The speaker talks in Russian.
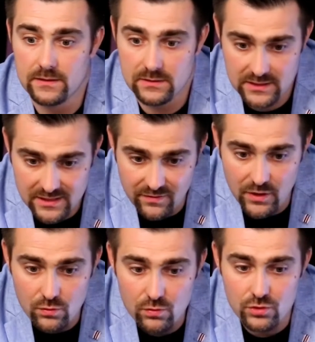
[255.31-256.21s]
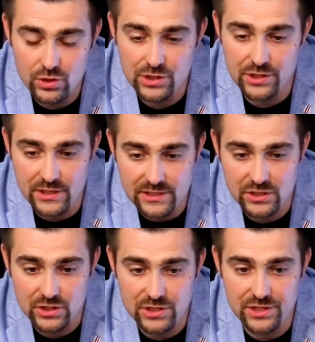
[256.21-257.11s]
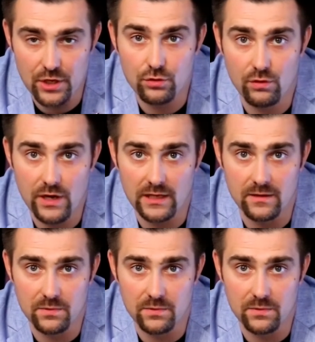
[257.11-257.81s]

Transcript: за свою жизнь, и за жизнь тех, кто рядом.